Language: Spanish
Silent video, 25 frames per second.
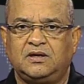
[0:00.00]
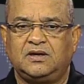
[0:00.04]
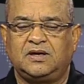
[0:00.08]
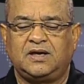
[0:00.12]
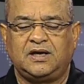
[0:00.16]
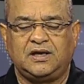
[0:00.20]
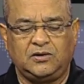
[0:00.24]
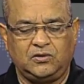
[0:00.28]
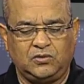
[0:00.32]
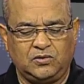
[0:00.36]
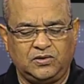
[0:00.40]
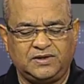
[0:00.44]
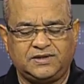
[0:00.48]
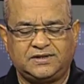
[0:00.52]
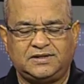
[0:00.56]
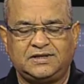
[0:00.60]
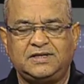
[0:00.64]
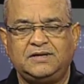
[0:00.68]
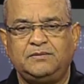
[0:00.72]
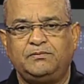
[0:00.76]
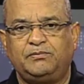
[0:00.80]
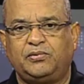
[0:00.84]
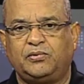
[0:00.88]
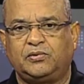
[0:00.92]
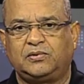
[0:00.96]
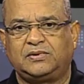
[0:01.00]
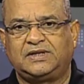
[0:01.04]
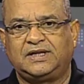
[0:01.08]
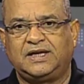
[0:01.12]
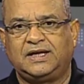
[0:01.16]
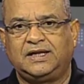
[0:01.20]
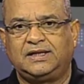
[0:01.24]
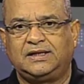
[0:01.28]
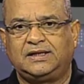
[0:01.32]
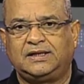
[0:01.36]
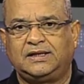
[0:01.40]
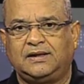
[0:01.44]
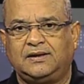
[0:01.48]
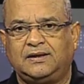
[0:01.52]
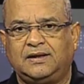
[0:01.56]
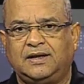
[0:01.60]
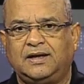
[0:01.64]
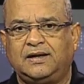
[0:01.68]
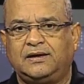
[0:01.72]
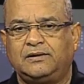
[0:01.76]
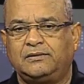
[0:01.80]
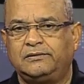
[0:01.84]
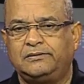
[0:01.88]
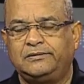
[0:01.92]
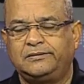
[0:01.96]
que no es importante
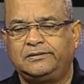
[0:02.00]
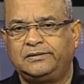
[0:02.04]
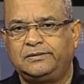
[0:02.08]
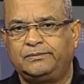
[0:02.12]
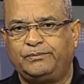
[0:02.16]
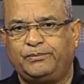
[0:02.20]
dar un...